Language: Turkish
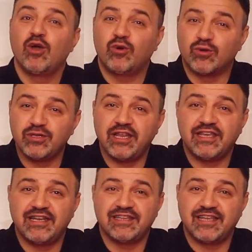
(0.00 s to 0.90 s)
Konuyla
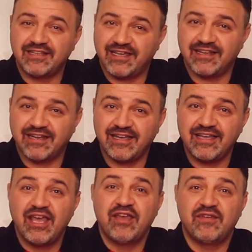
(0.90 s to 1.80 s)
ilgili detaylara
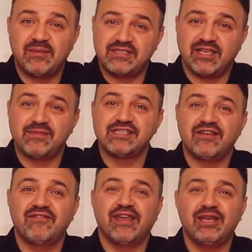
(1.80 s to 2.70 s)
web
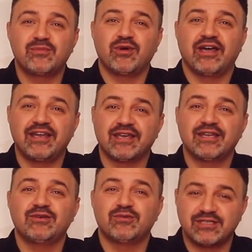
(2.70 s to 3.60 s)
sitemizden ve Elimco'yu
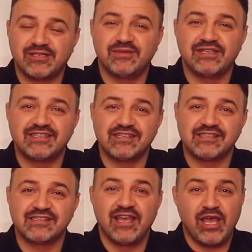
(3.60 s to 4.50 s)
arayarak
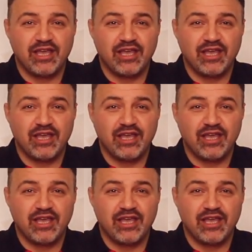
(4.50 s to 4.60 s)
ulaşabilirsiniz.